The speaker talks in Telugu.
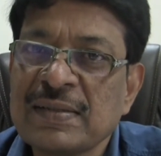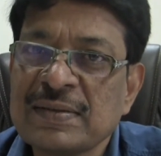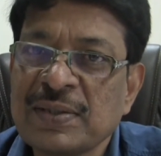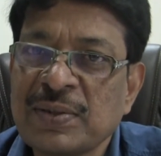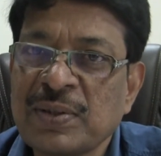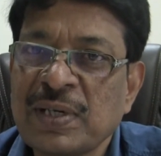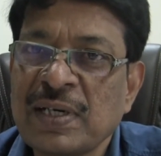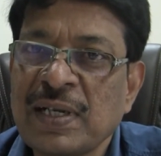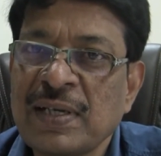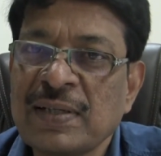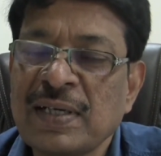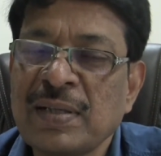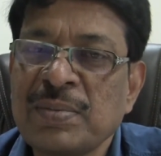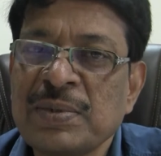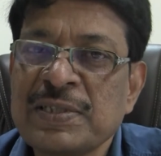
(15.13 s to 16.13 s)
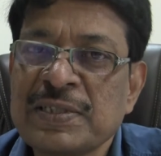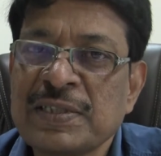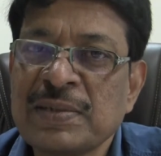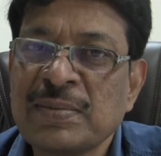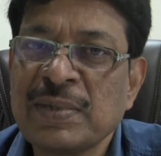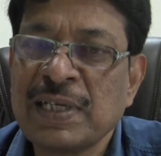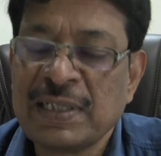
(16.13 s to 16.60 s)
సౌకర్యాలు
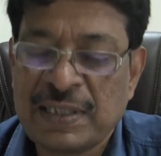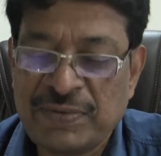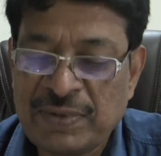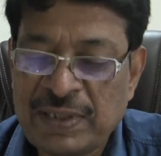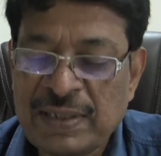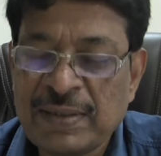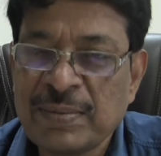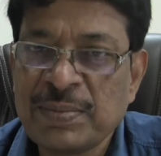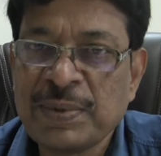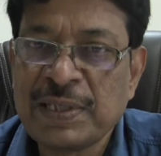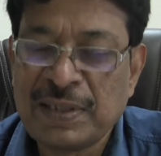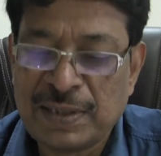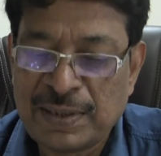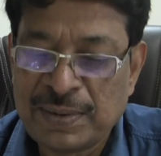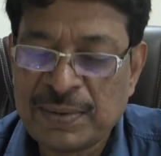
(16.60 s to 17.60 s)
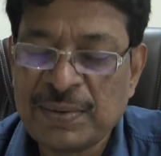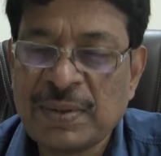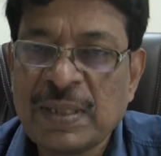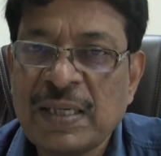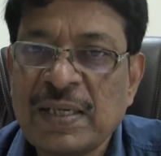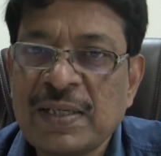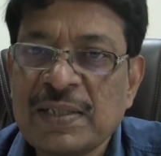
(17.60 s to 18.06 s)
కల్పించడం లాంటివి పెట్టినారు
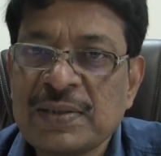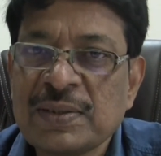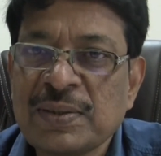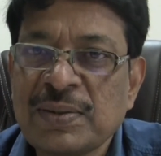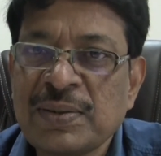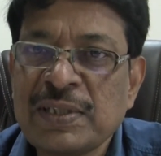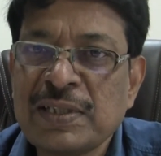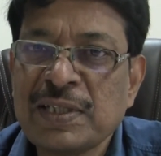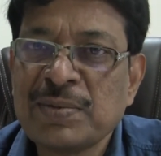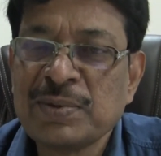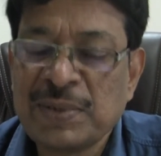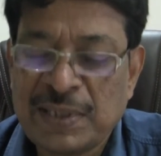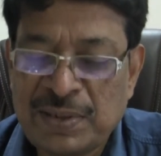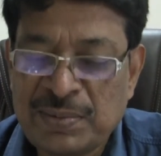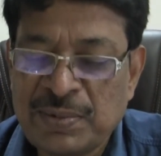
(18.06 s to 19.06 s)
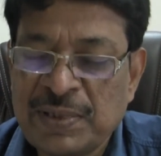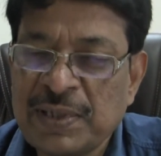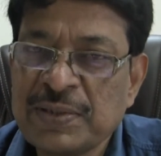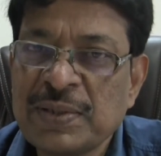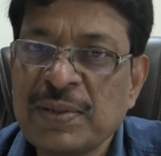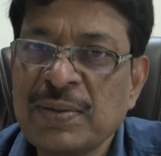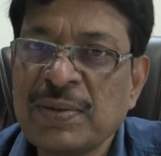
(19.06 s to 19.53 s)
సో ఇంతకుముందు
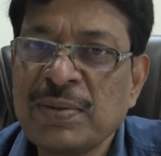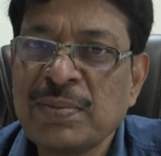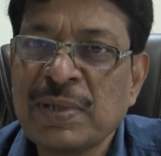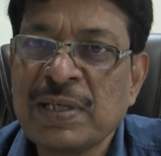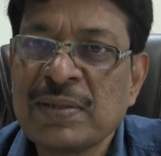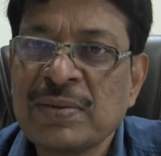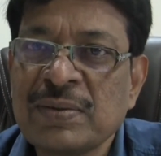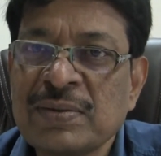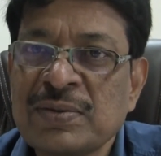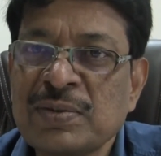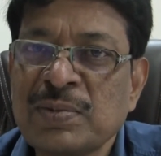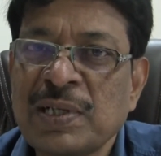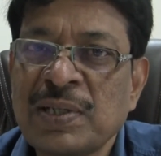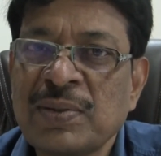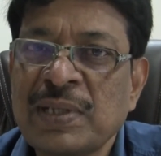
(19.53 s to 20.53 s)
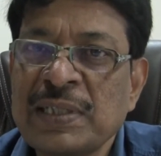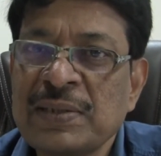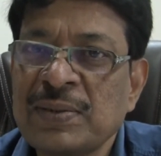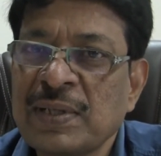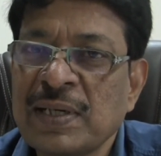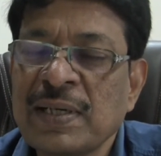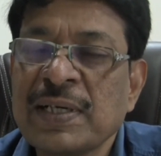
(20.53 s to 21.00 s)
అల్యూమినేషన్లో మనకు సుమారు
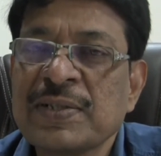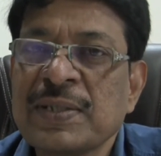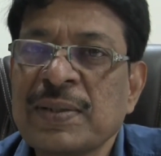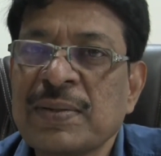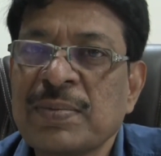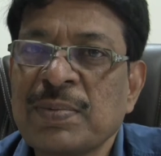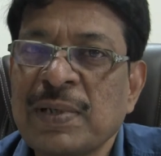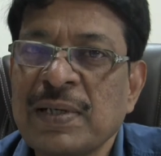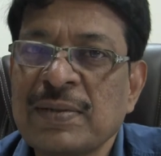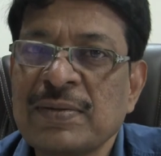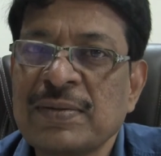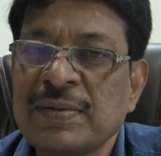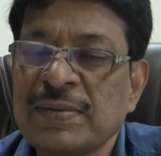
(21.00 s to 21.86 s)
ఐదు ఆరు లక్షల రూపాయలు